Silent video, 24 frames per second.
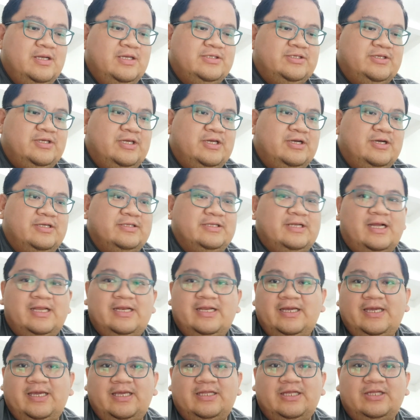So yun,
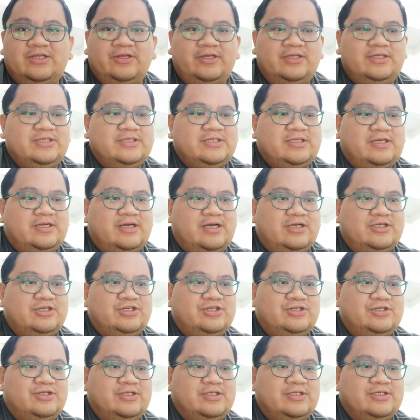nakalagay dito
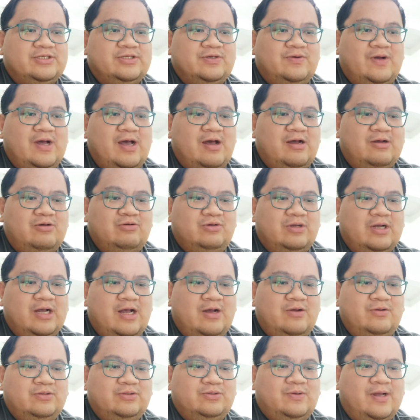instructions. So how,
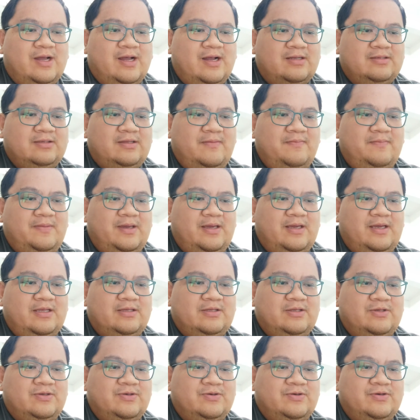how to activate
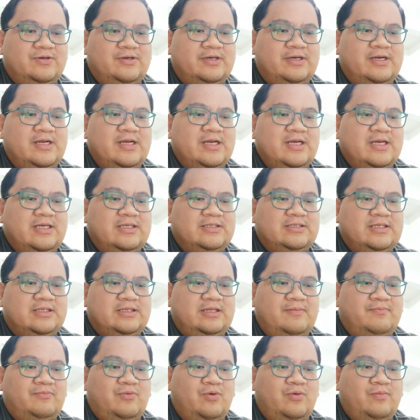your
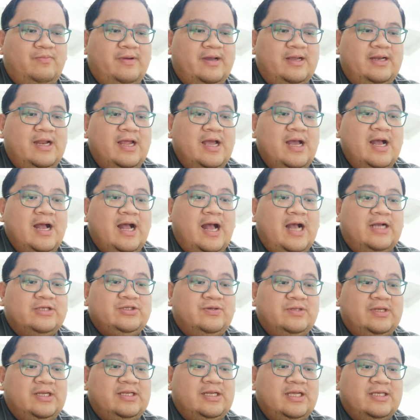City Mobile.
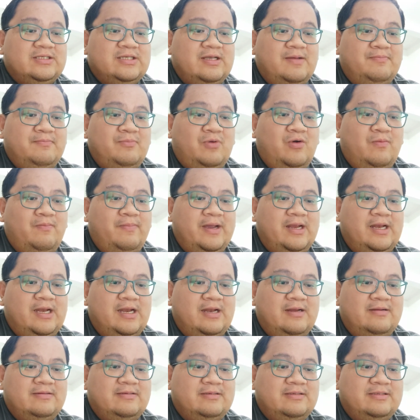Actually, nasa mobile,
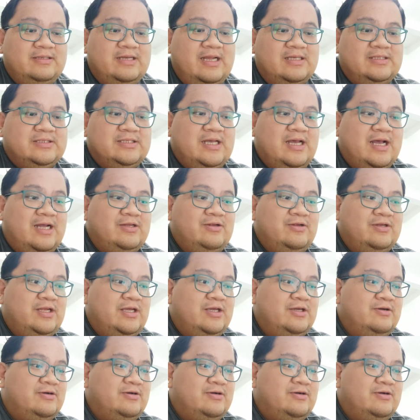nasa ano na